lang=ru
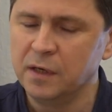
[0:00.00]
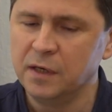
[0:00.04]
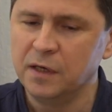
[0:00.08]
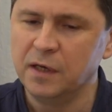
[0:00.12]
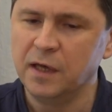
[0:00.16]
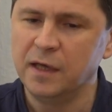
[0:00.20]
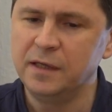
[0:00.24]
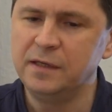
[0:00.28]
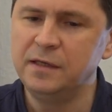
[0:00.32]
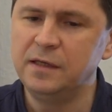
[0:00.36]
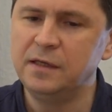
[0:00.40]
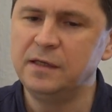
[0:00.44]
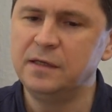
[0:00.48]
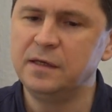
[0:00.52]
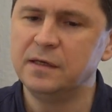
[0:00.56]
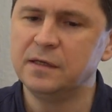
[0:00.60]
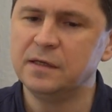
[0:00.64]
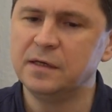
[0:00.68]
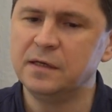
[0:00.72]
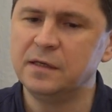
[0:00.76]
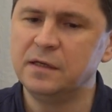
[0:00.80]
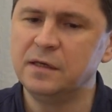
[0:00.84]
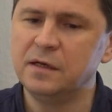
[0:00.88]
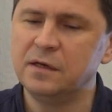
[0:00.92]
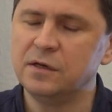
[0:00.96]
И они не,
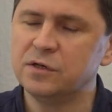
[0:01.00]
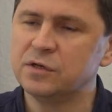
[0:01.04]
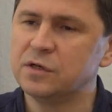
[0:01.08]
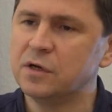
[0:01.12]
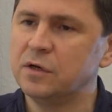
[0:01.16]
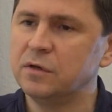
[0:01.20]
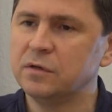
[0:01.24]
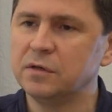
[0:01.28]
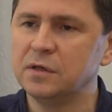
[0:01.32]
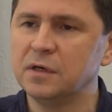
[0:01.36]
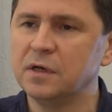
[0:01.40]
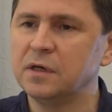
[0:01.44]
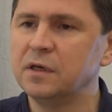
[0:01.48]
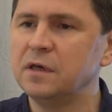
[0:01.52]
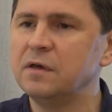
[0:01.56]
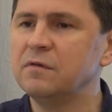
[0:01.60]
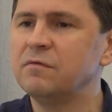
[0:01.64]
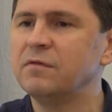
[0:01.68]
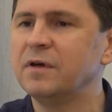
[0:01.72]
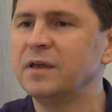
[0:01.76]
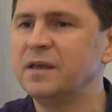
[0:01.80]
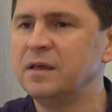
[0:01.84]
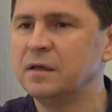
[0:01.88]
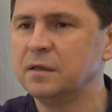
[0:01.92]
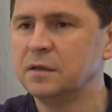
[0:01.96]
не решают никакие
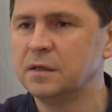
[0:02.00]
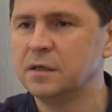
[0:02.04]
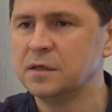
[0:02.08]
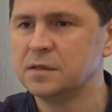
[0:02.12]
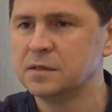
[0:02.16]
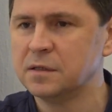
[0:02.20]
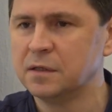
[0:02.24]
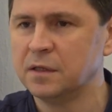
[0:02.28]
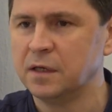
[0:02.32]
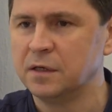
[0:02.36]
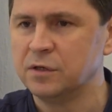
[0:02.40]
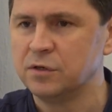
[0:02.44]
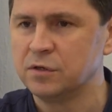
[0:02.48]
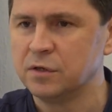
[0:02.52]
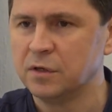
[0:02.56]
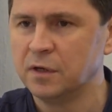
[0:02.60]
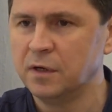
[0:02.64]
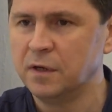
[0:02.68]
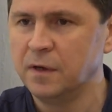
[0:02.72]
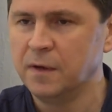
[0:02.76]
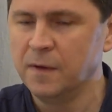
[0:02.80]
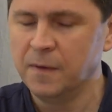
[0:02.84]
военные задачи.